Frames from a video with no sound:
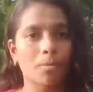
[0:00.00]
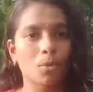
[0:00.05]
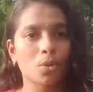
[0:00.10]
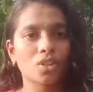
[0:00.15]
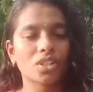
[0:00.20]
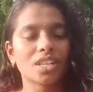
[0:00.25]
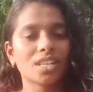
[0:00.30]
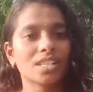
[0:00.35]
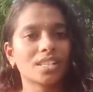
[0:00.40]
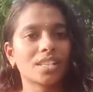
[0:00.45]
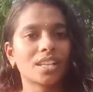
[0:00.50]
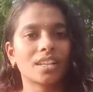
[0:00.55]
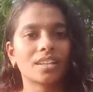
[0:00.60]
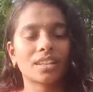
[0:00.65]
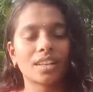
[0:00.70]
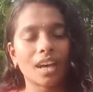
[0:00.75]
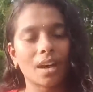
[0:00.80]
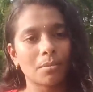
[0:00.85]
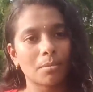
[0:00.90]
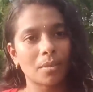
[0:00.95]
సపోర్ట్
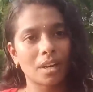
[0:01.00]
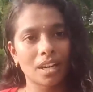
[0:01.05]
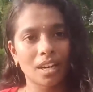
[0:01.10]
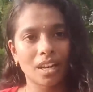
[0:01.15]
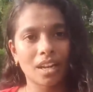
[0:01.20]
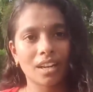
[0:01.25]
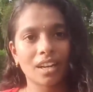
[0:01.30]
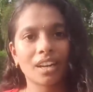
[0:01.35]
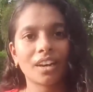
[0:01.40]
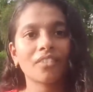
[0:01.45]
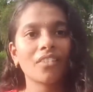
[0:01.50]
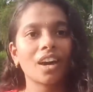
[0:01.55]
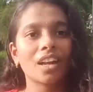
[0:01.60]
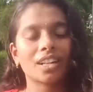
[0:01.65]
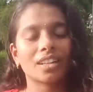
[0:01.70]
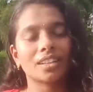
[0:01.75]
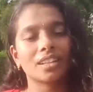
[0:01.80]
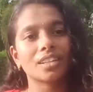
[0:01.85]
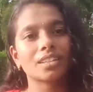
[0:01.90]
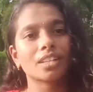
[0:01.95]
చేసిందంతా అమ్మ నాన్న
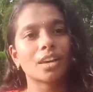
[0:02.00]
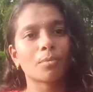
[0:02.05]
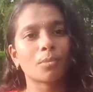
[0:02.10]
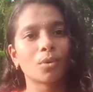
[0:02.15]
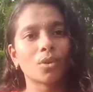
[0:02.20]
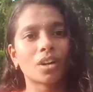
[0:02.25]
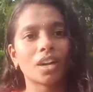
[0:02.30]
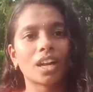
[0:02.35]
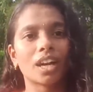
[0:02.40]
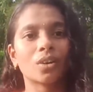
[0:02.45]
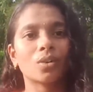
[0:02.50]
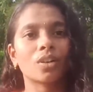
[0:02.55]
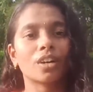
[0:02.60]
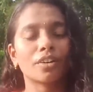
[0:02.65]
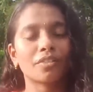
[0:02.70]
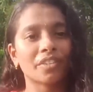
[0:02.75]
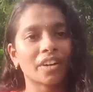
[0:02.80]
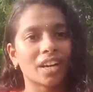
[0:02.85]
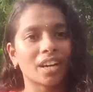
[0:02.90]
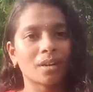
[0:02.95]
వాళ్ళిద్దరు సపోర్ట్
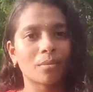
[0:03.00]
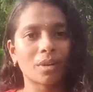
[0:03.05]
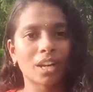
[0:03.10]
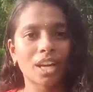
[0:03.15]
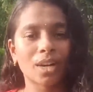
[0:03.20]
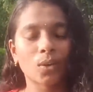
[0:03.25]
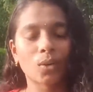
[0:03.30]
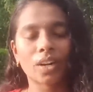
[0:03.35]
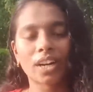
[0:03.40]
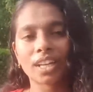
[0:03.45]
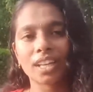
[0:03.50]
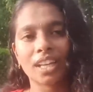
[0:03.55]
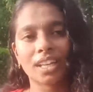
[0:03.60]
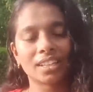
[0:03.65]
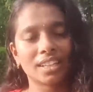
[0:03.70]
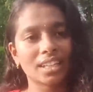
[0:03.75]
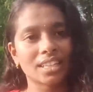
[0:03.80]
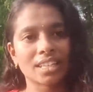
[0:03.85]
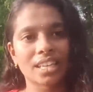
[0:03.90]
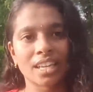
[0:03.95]
లేకుండా ఫ్రీడమ్ లేకుండా
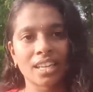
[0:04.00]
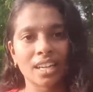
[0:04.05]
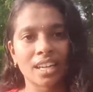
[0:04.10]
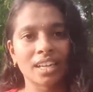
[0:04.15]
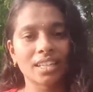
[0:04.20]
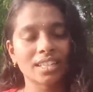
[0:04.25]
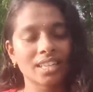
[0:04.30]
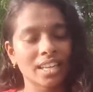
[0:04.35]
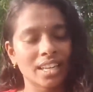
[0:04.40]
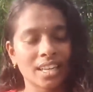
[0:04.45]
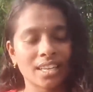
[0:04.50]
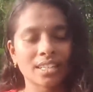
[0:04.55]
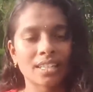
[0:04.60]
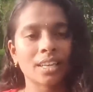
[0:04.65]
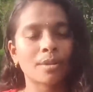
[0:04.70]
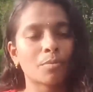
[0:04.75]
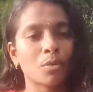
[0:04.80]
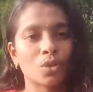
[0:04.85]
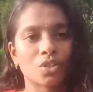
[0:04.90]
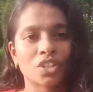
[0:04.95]
ఇదంతా చేయ
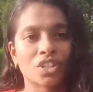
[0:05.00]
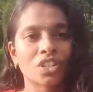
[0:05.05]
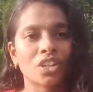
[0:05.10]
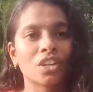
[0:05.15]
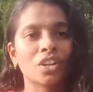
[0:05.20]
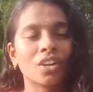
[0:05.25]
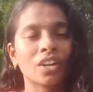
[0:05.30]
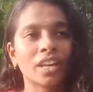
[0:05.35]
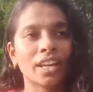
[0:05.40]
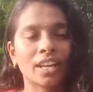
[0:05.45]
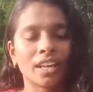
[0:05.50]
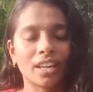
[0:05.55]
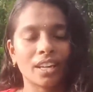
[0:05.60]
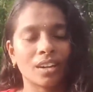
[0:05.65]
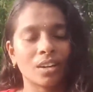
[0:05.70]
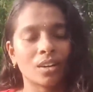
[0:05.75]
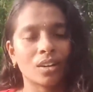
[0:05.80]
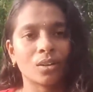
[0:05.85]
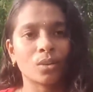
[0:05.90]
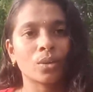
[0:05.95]
చేసే పొజిషన్లో లే
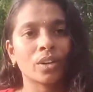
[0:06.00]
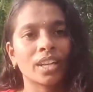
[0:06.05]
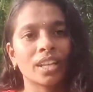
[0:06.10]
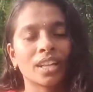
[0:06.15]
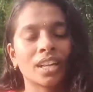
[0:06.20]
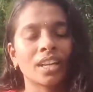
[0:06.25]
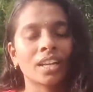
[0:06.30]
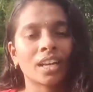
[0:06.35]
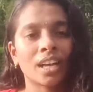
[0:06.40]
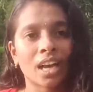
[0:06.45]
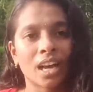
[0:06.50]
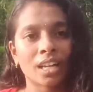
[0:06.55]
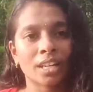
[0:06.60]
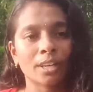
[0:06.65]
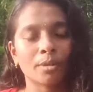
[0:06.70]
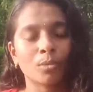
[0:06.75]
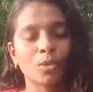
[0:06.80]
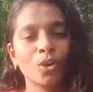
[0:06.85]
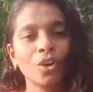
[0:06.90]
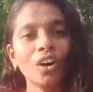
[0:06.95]
ఉండేదాన్ని
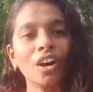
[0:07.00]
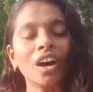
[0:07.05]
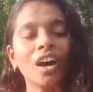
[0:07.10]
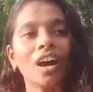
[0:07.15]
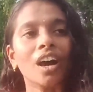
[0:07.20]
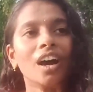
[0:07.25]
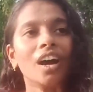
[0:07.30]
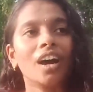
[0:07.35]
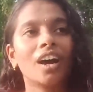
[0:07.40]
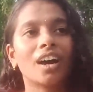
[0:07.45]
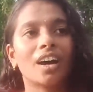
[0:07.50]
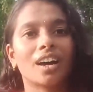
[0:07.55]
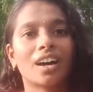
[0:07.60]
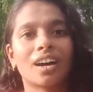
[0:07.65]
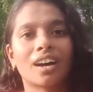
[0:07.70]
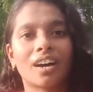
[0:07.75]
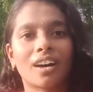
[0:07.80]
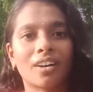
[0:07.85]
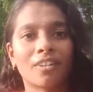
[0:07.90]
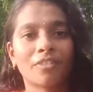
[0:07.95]
కాదేమో
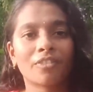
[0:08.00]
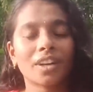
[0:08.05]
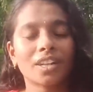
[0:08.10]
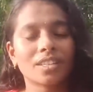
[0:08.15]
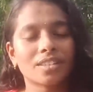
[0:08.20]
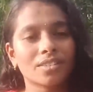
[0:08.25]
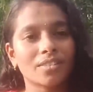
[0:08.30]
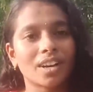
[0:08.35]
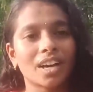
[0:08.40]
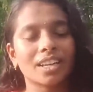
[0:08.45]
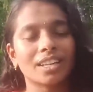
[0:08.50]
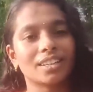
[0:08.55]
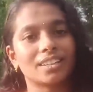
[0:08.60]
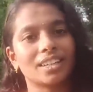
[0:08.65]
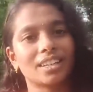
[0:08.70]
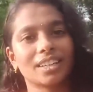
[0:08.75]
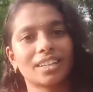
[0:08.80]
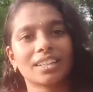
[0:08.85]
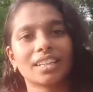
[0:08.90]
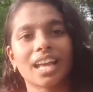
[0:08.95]
ఫస్ట్
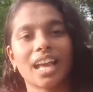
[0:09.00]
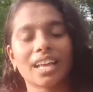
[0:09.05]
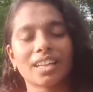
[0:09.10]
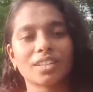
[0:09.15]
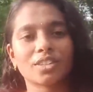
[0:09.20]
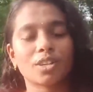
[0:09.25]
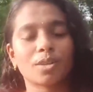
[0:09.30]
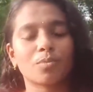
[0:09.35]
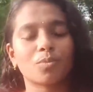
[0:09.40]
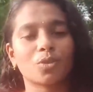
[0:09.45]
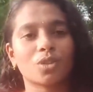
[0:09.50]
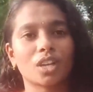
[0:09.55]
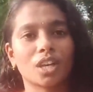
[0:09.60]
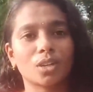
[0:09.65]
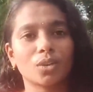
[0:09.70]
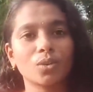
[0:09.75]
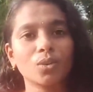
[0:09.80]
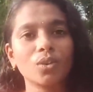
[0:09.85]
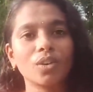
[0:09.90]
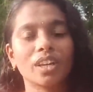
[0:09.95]
వాళ్ళిద్దరికీ థ్యాంక్స్
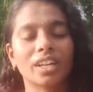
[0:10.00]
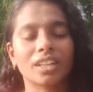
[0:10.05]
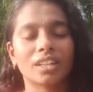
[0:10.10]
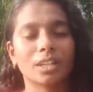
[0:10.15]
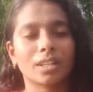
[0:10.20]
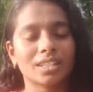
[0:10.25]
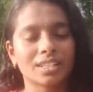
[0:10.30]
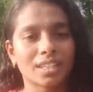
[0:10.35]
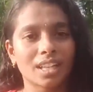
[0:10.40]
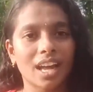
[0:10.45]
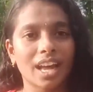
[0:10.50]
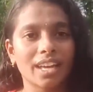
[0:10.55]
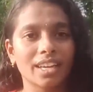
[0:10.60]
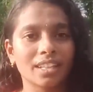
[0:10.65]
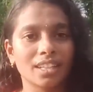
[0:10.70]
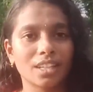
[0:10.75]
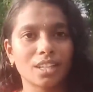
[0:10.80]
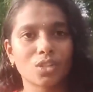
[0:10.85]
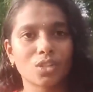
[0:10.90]
చెప్తున్నాను ఇంత స్థాయికి